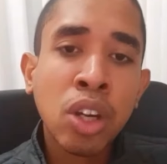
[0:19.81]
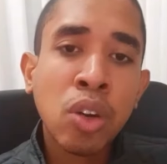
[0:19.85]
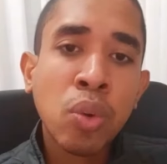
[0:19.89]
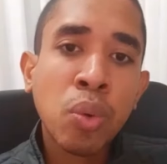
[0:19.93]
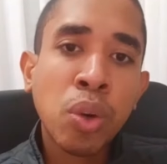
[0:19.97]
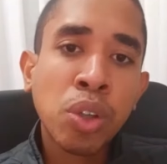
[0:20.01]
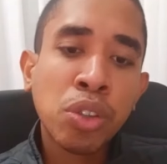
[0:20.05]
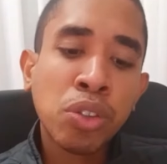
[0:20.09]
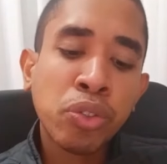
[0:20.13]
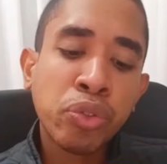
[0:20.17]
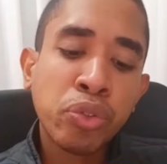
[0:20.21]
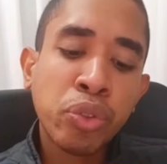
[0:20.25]

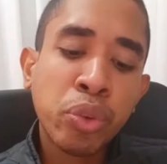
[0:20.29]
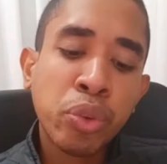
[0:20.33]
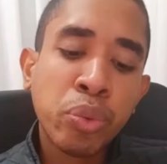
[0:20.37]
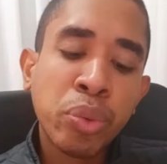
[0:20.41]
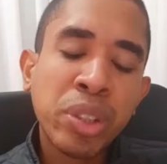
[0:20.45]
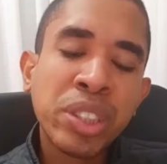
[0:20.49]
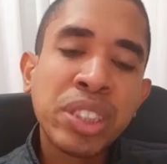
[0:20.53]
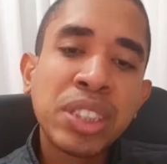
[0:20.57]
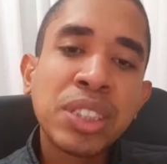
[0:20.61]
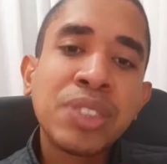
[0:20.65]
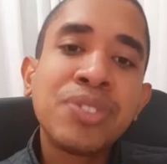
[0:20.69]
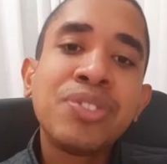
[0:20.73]
Quando for
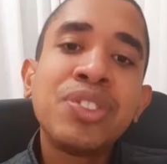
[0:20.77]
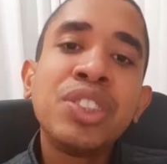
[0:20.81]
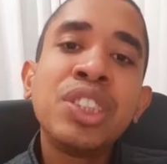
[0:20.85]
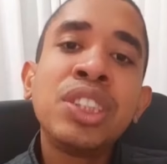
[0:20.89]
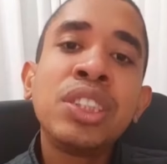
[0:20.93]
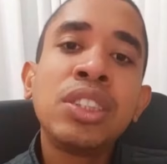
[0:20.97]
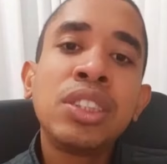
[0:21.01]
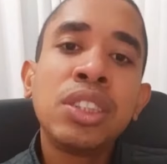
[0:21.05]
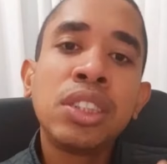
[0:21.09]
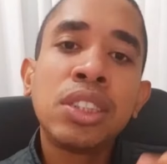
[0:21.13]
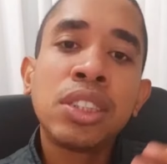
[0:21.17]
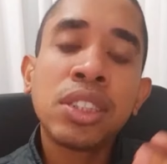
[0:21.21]
umas
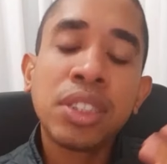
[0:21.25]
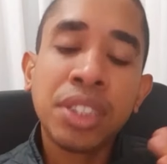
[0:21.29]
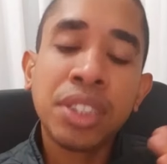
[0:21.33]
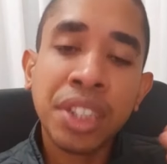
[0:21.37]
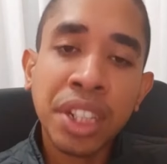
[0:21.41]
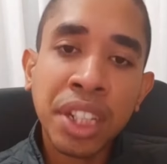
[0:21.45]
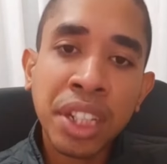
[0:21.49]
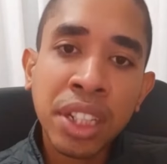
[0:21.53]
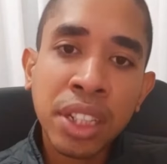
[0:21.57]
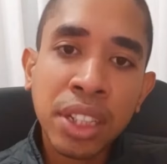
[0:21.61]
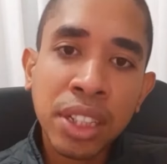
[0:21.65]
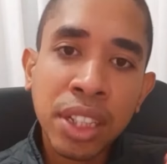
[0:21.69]
20,
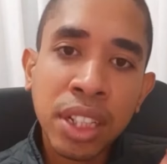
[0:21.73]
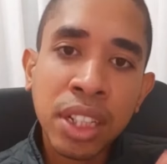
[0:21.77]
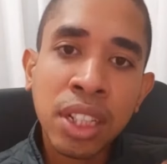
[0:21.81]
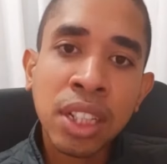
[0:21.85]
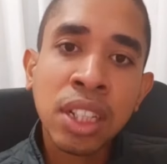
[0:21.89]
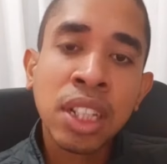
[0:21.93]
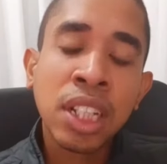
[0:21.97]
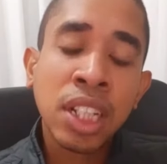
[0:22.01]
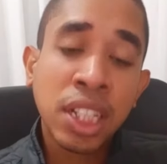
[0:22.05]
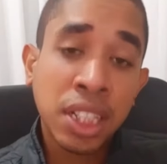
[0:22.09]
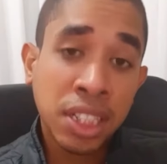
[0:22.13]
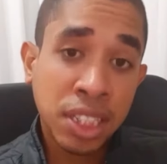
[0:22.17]
30,
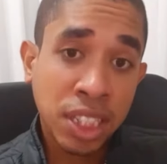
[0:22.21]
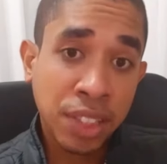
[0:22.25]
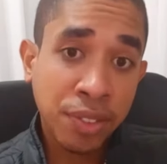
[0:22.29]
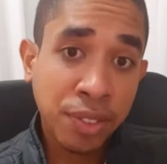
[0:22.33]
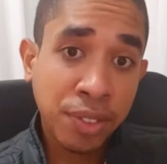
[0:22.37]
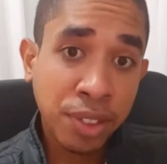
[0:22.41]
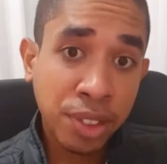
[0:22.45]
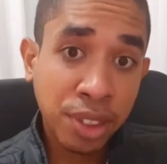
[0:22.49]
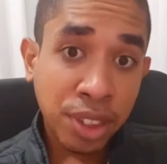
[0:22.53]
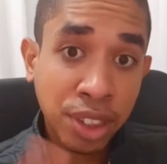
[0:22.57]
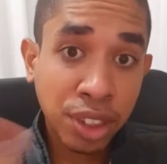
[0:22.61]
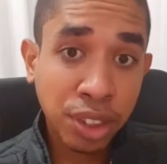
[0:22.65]
se
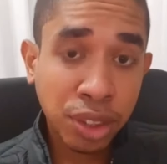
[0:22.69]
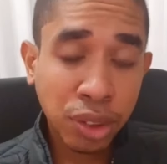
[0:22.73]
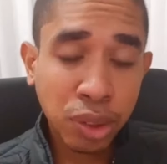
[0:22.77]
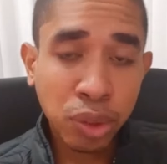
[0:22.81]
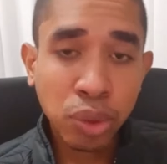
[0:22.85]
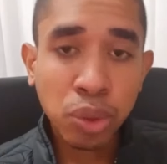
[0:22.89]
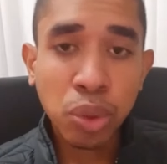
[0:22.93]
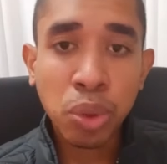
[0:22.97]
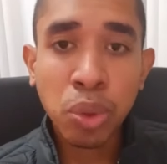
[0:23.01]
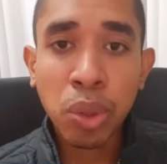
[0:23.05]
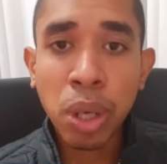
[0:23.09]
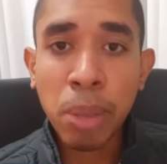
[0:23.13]
você
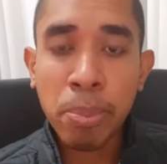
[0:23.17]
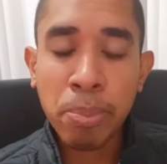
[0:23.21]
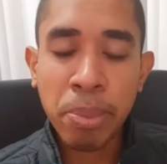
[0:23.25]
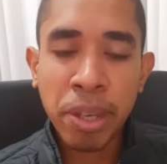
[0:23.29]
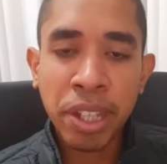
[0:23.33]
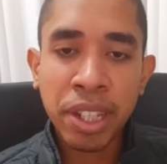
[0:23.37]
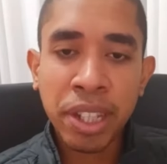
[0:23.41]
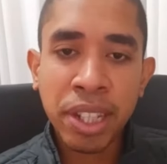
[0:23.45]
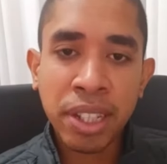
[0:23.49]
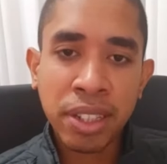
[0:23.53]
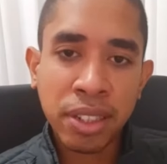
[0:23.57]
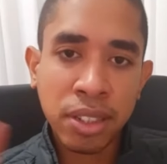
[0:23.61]
jantou
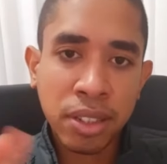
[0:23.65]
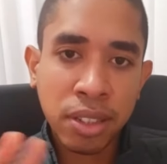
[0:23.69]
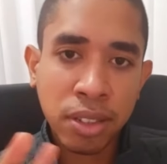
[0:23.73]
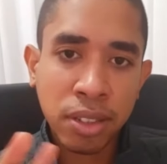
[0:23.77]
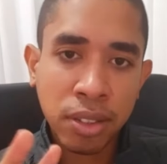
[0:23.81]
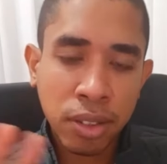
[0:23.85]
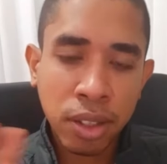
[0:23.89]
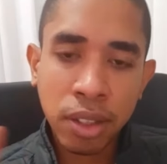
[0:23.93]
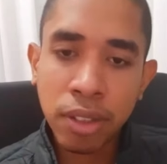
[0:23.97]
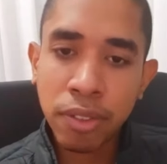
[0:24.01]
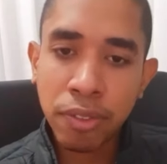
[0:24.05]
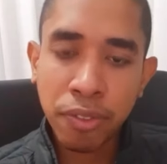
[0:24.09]
apenas
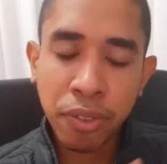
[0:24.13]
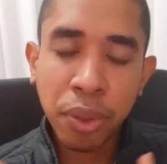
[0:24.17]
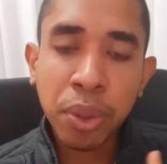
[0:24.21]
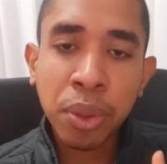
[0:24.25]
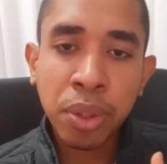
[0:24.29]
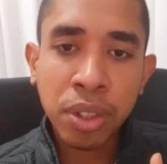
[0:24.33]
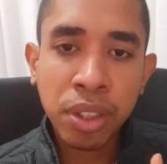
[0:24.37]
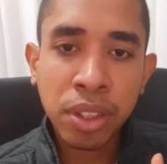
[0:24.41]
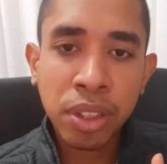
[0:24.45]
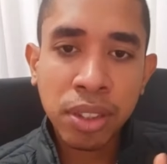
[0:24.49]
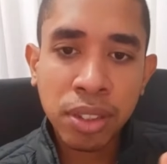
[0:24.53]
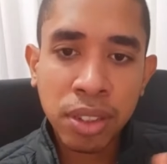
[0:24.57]

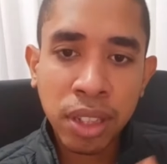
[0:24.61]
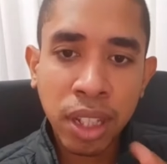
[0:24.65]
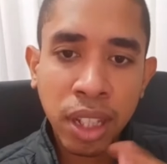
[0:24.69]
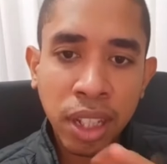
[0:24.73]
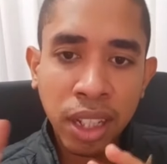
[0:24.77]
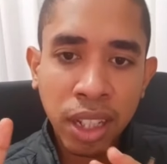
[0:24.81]
frutas, né?